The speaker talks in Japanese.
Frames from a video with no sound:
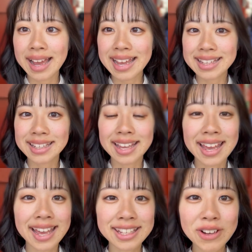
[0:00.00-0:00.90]
はい、
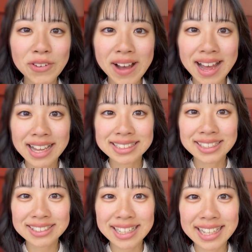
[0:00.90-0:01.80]
えー、今日は
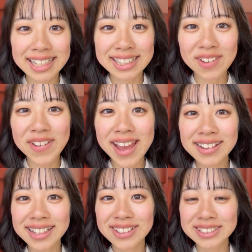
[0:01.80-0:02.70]
浅草で食べ
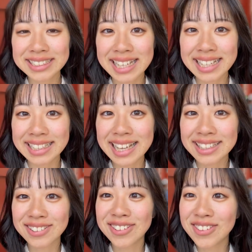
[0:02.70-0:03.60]
歩きをしていきた
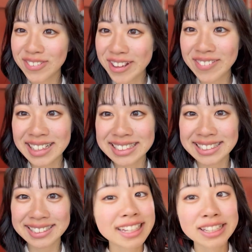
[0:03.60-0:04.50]
いと思います
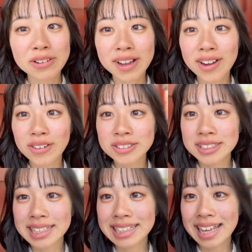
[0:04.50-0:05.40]
人が多
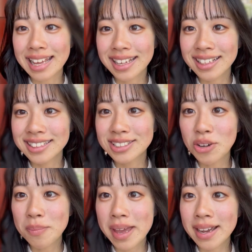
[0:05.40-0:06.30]
すぎて
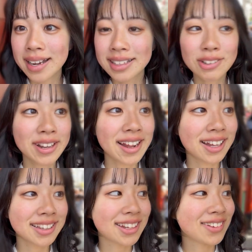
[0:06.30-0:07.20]
正面から撮れな
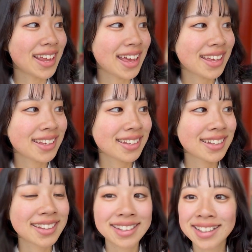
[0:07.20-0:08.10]
かったので
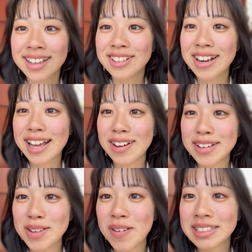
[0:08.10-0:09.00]
裏
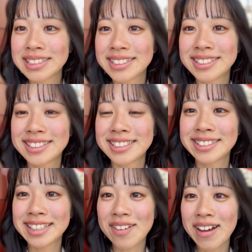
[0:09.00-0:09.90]
側にいま
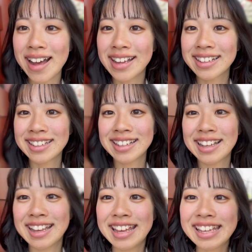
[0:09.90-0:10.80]
すでは
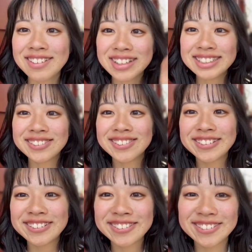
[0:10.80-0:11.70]
行きま
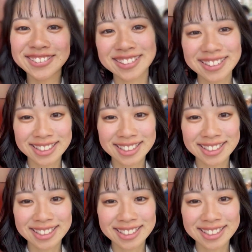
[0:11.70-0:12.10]
しょう